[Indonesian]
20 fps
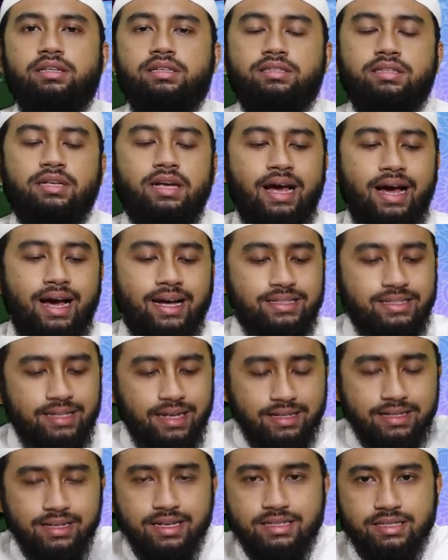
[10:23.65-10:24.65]
Setelah
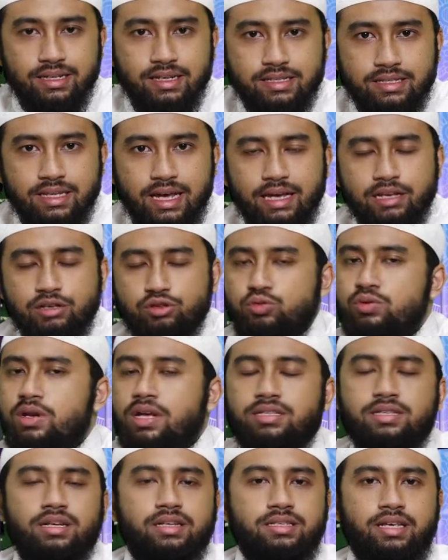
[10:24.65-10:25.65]
hajatnya selesai,
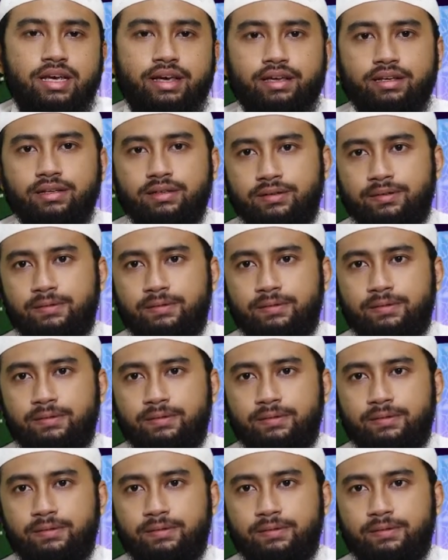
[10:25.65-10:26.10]
sudah selesai.